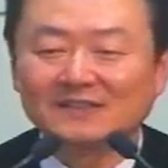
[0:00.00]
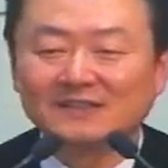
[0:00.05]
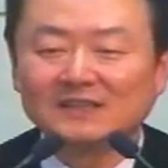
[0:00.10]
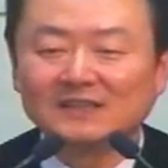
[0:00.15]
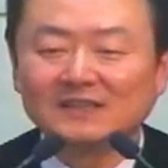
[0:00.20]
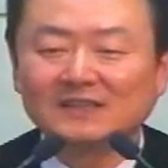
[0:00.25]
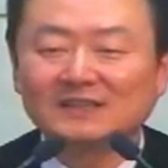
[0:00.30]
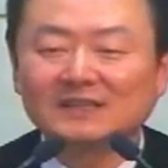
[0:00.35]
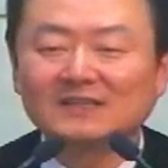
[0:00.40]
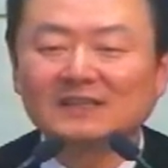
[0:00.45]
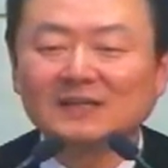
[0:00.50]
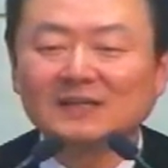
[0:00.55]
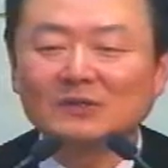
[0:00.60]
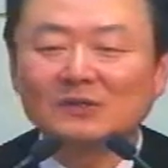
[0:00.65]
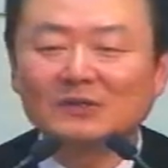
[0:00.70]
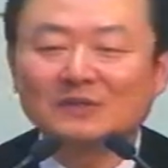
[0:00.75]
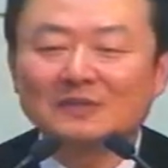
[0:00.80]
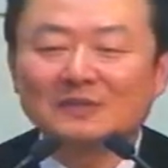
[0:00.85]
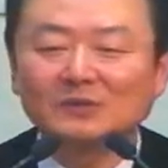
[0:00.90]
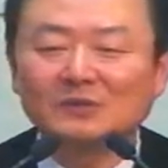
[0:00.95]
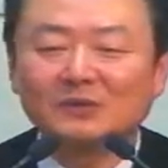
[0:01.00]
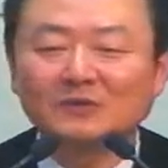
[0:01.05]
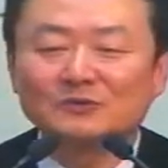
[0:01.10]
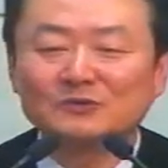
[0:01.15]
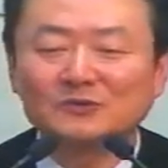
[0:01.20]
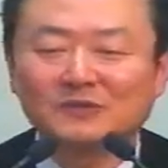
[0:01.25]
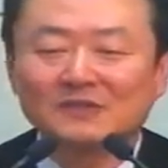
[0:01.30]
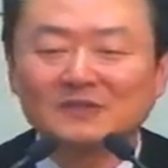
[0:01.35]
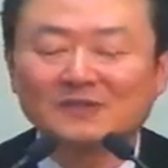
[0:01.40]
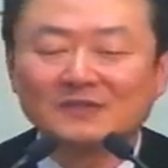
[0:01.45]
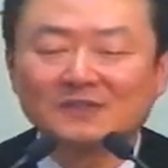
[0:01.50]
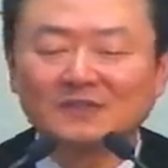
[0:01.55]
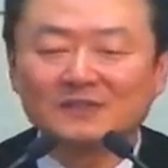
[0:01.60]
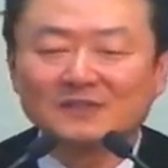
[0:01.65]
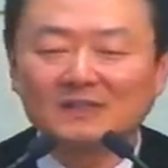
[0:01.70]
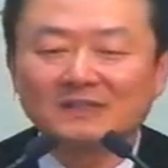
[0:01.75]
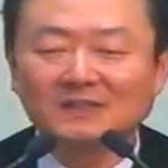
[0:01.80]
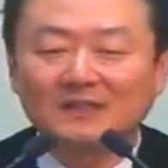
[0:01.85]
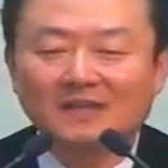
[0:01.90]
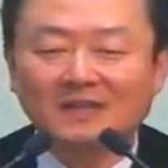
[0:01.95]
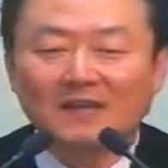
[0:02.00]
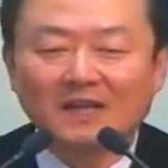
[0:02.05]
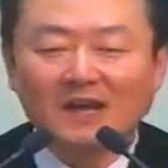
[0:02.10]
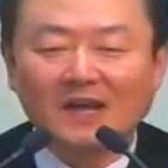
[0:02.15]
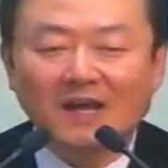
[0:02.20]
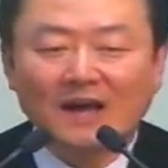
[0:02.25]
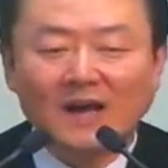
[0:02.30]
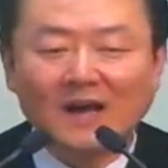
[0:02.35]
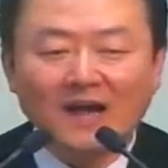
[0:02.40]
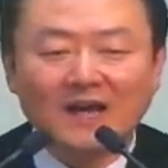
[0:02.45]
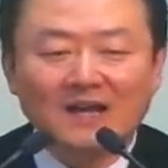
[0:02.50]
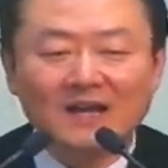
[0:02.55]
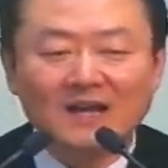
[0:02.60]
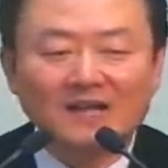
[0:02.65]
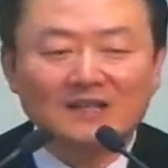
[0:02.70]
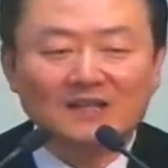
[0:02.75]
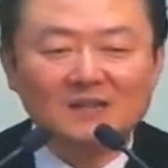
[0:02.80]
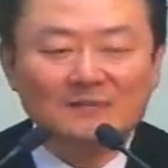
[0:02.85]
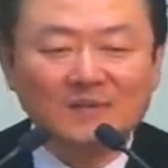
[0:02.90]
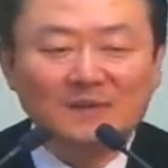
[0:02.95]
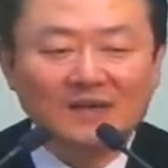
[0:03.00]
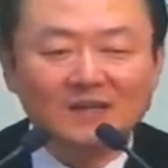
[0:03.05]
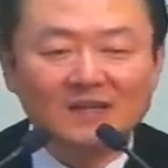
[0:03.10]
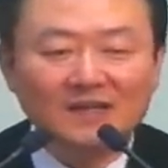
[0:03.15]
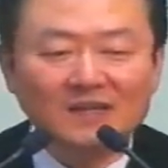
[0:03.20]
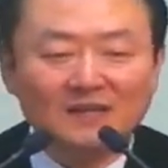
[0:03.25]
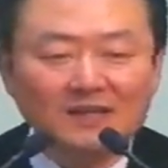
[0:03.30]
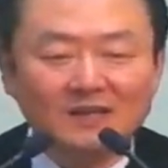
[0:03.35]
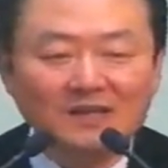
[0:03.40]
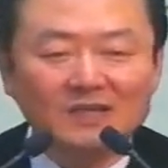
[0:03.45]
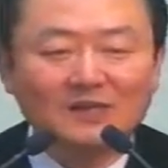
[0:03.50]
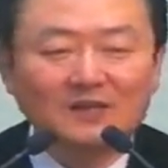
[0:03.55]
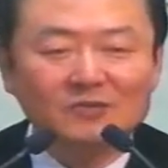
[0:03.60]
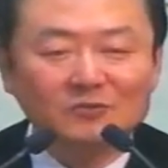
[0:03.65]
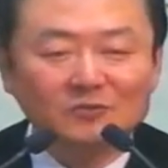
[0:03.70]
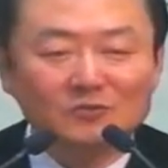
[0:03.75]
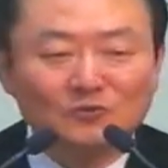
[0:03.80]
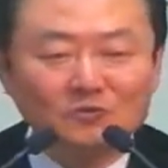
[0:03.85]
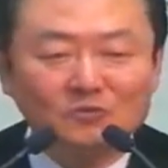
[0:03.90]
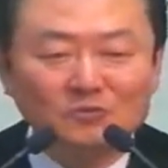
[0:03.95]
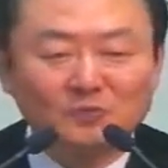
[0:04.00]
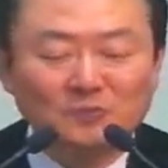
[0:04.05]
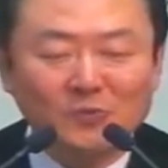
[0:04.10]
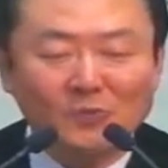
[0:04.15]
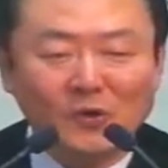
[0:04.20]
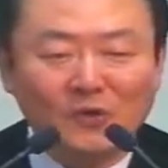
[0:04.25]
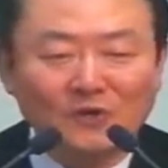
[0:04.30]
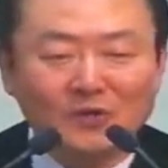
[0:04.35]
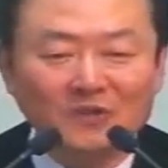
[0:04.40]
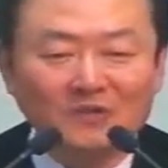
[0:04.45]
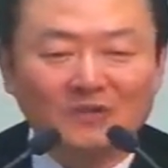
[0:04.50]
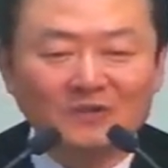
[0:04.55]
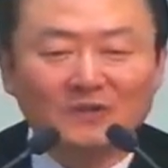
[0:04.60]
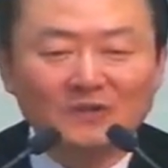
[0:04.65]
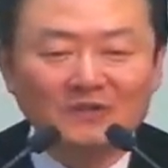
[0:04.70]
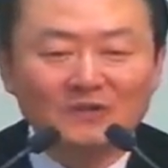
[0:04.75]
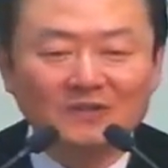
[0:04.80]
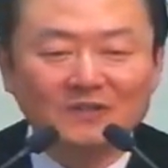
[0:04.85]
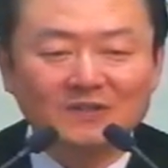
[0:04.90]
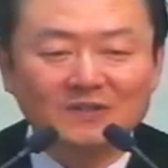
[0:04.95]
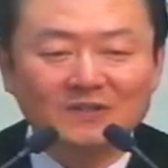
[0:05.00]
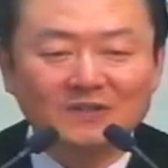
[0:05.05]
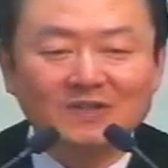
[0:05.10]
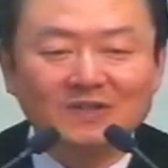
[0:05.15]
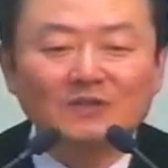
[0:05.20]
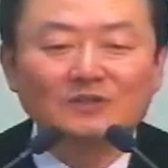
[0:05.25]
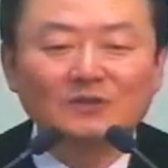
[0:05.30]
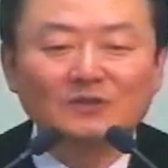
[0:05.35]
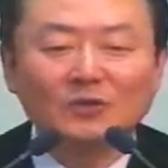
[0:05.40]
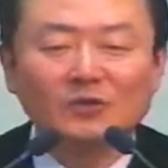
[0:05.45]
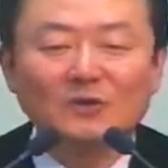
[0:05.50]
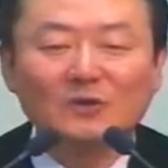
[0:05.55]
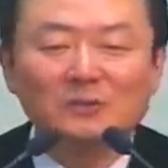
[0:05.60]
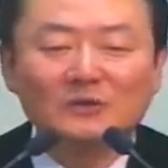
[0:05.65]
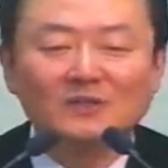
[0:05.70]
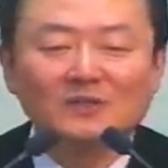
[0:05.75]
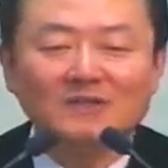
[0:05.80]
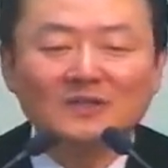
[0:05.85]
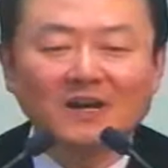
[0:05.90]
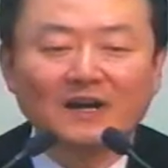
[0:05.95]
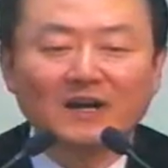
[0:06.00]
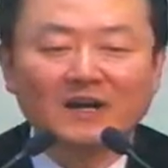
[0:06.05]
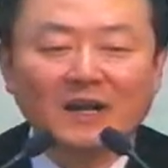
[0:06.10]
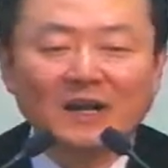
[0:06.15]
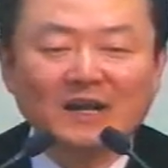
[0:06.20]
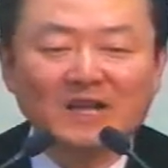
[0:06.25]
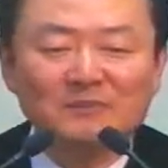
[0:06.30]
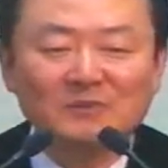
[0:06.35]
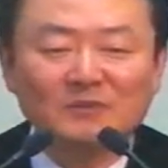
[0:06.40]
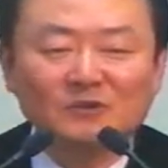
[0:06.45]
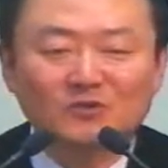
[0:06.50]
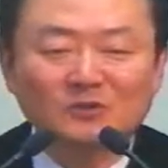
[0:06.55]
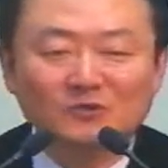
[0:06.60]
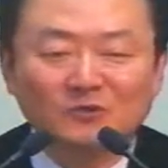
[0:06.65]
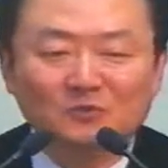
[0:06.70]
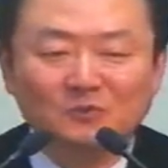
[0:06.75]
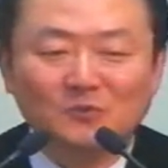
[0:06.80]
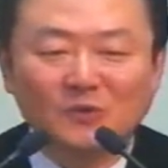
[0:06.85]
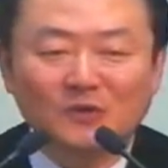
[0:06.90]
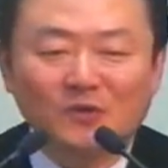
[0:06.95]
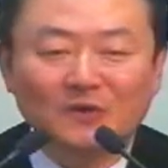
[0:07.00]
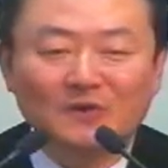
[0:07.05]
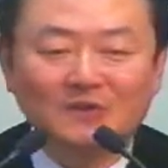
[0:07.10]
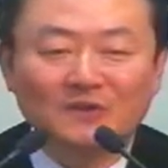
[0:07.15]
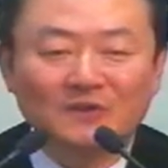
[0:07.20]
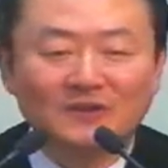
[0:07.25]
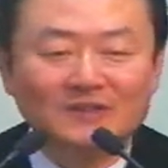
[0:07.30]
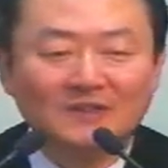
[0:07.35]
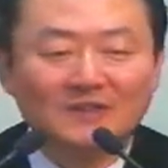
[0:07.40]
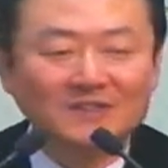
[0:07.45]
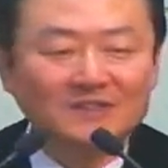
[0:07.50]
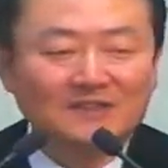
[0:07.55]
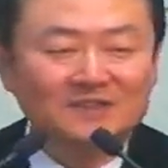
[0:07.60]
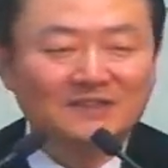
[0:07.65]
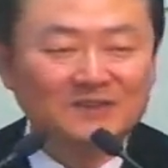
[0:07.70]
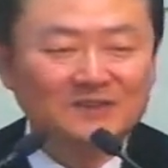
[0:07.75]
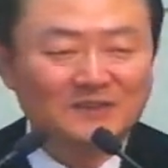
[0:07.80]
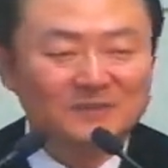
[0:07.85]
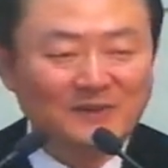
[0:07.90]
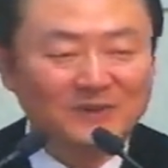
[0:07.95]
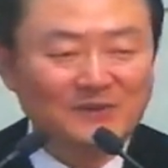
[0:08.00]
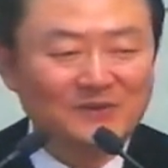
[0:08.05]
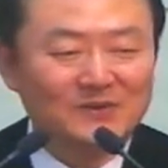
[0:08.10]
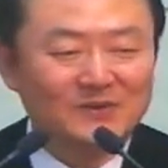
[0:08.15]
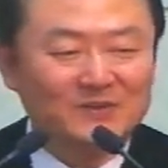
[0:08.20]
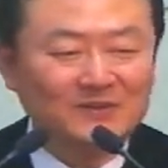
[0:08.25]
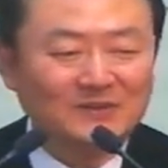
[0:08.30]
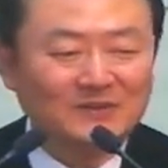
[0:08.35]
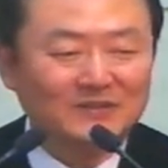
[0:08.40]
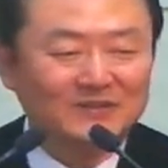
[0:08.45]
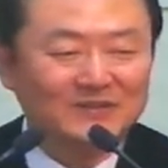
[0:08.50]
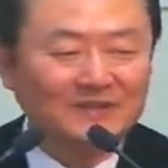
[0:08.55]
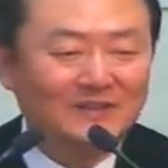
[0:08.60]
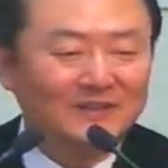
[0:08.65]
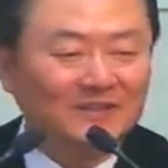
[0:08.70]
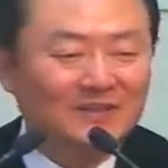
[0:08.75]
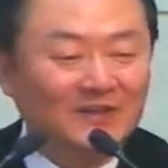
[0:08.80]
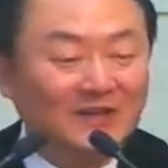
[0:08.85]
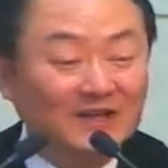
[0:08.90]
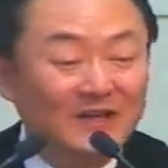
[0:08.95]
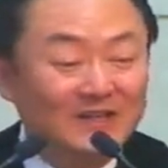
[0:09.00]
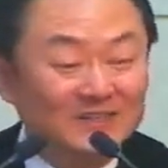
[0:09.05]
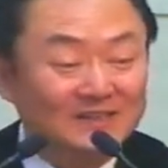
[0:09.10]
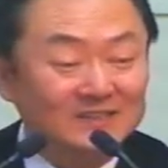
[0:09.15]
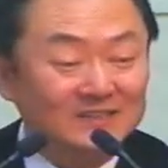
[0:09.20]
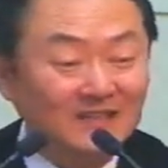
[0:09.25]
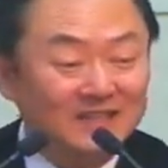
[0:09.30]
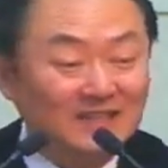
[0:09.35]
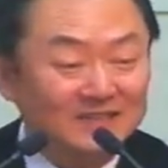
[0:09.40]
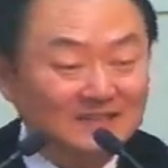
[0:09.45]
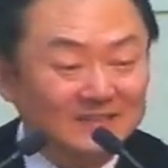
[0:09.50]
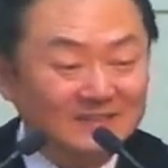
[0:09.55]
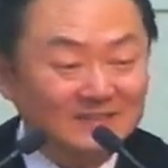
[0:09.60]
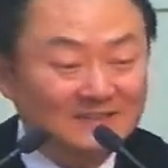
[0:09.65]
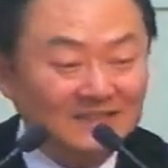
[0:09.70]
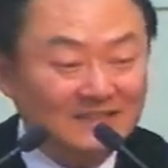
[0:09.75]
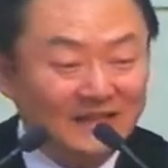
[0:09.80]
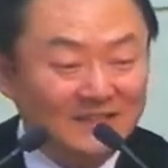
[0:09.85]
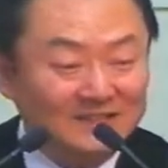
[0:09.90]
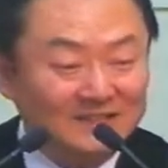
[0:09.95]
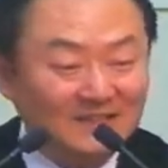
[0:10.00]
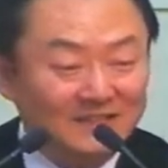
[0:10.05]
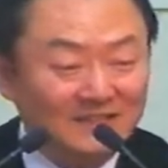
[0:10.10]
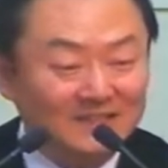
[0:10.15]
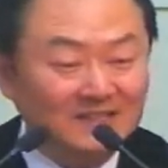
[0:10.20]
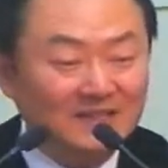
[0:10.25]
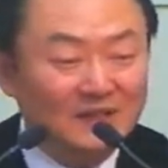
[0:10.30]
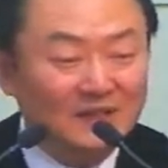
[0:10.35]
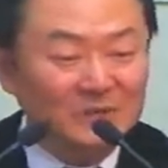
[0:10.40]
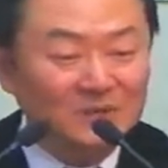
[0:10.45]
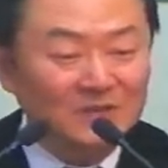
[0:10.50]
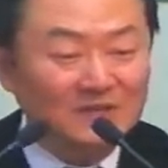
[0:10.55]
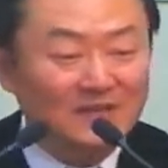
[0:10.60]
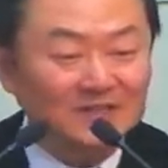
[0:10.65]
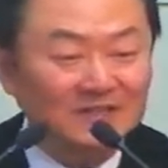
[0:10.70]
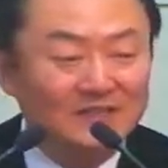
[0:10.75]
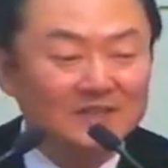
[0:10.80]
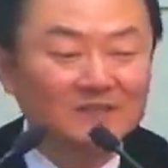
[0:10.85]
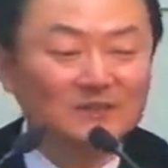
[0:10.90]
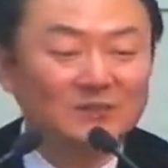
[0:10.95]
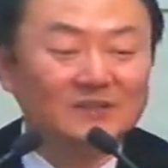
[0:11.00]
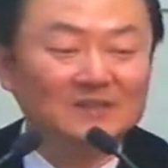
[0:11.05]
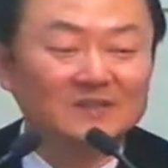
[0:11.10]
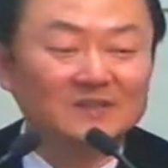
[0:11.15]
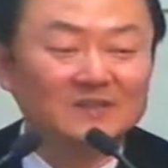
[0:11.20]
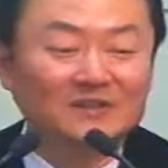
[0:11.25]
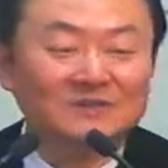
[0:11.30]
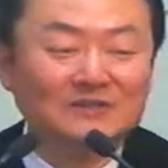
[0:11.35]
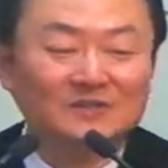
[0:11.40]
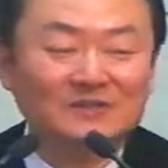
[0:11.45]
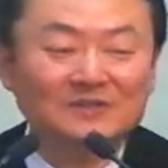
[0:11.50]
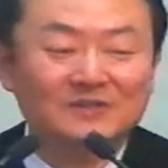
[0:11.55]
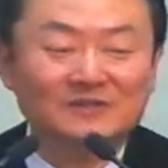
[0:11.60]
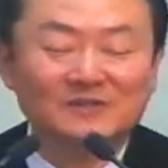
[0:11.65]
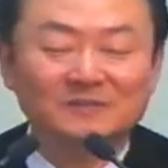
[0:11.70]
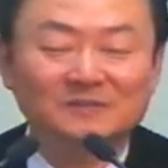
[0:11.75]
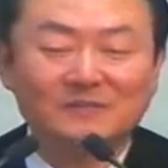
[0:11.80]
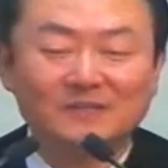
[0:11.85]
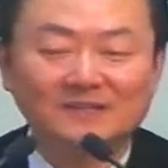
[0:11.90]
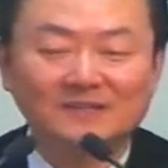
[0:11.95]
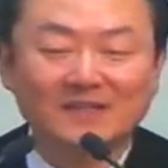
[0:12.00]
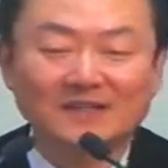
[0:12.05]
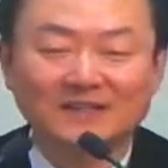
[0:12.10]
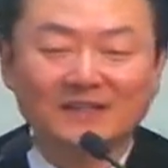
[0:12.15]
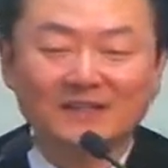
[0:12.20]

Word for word: 그대로 이루어 주신 하나님의 축복, 솔로몬을 향한 하나님의 축복, 그것이 바로 열왕기상 4장의 내용에 기록이 되어져 있습니다.